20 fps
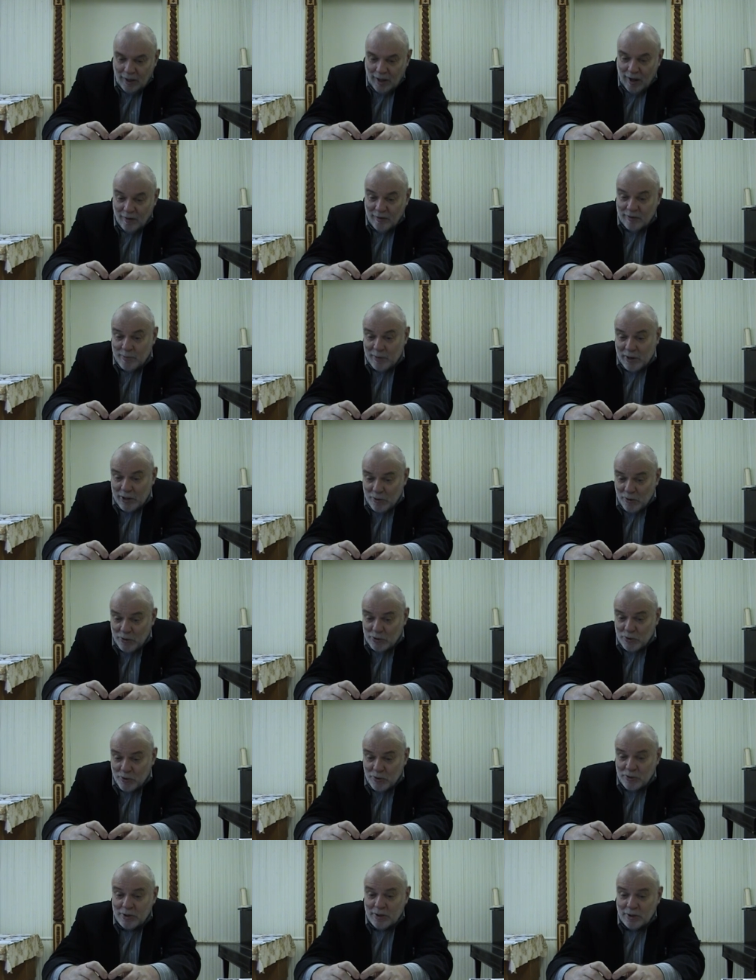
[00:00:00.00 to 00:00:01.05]
А вот парадокс,
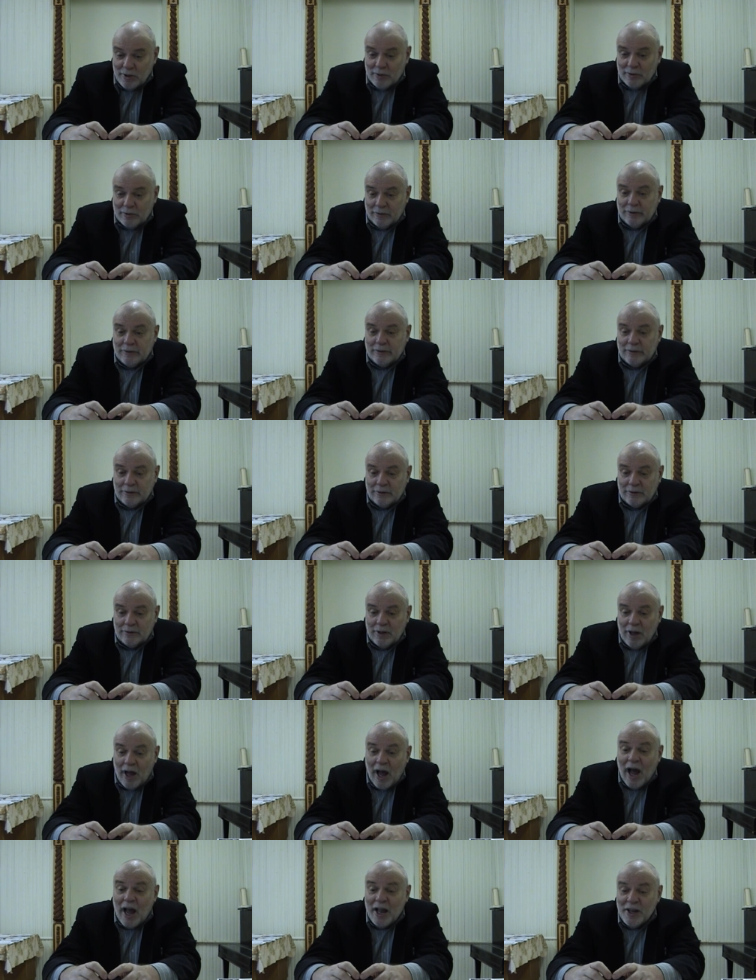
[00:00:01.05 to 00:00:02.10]
он
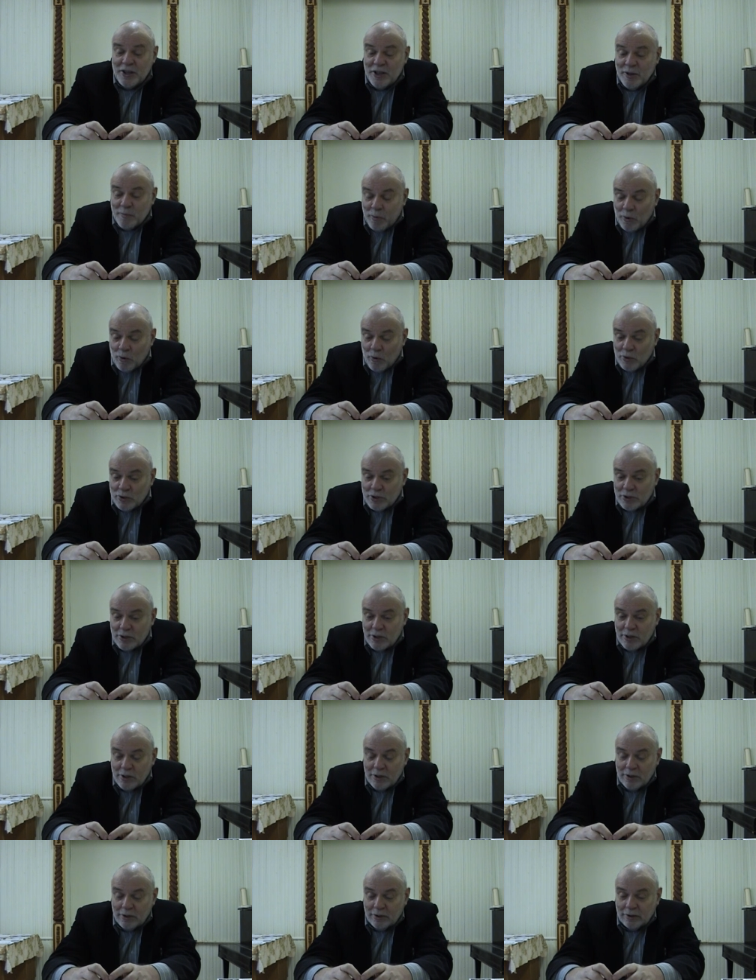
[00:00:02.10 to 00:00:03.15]
антипрост –
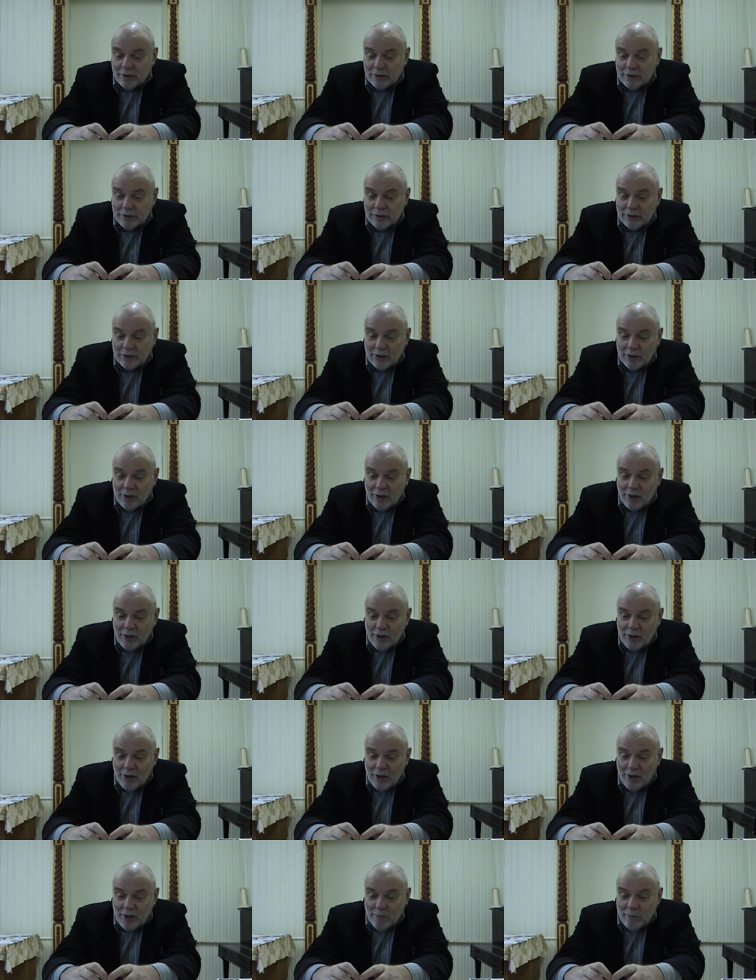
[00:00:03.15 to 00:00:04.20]

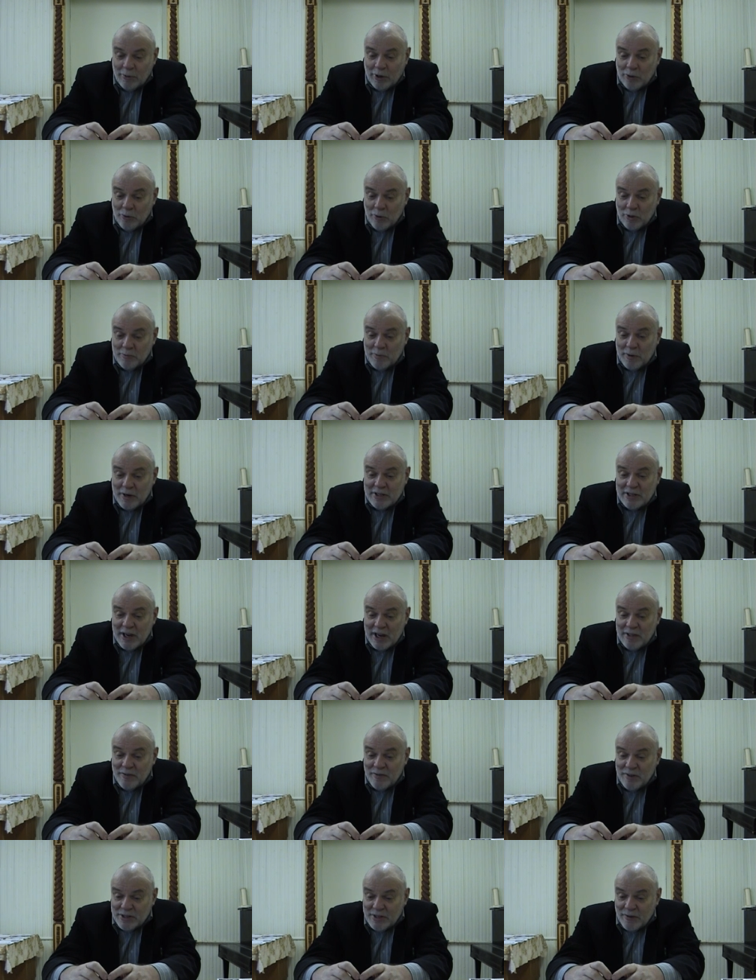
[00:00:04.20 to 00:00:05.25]
Парадокс
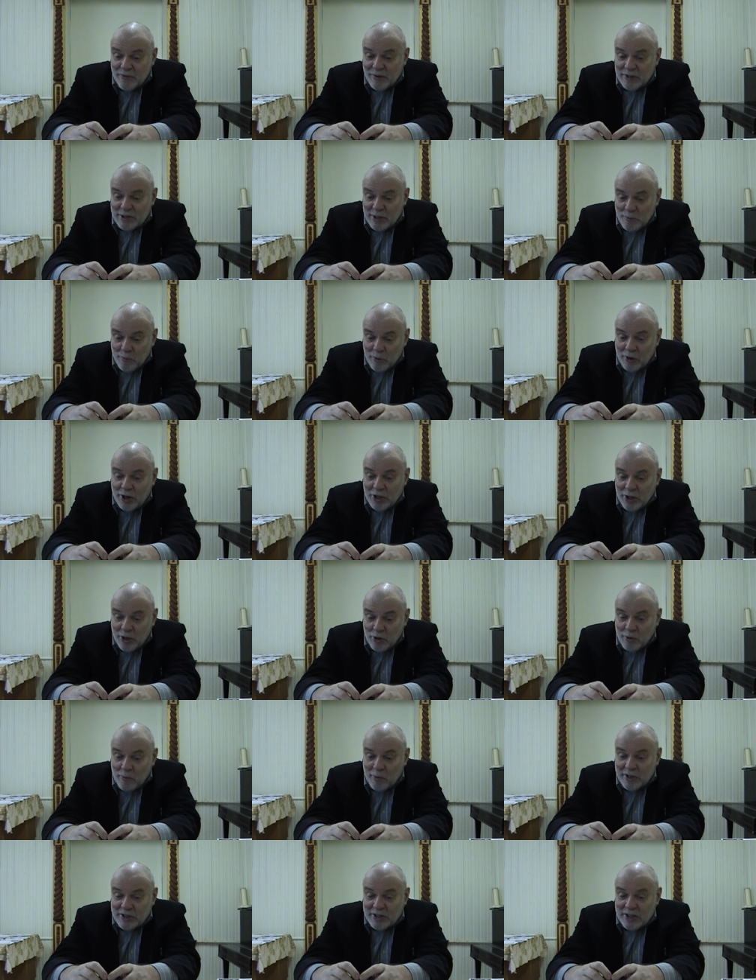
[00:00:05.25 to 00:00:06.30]
бросает вызов этому
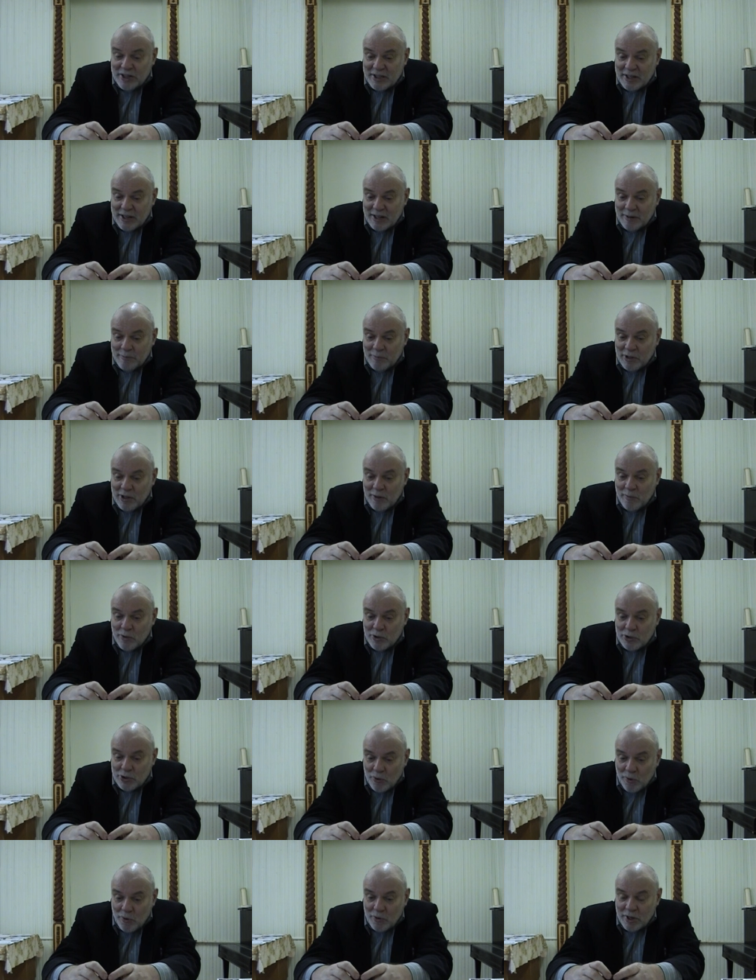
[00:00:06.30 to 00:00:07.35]
критерию простоты, потому
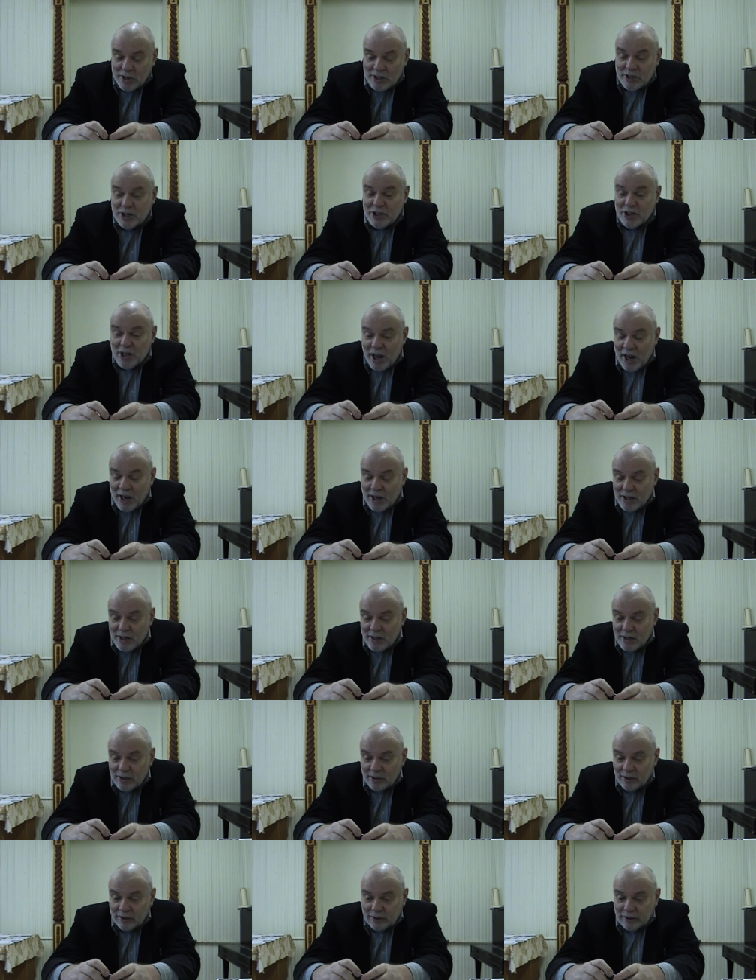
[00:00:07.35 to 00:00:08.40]
что он осложняет
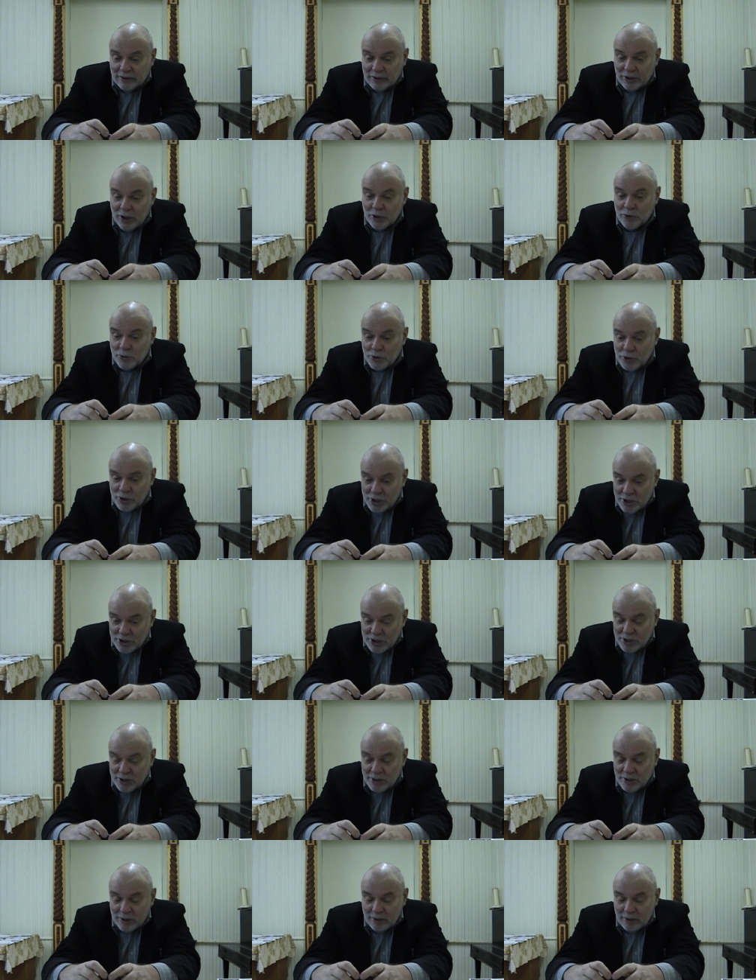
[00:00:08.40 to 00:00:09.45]
нашу жизнь.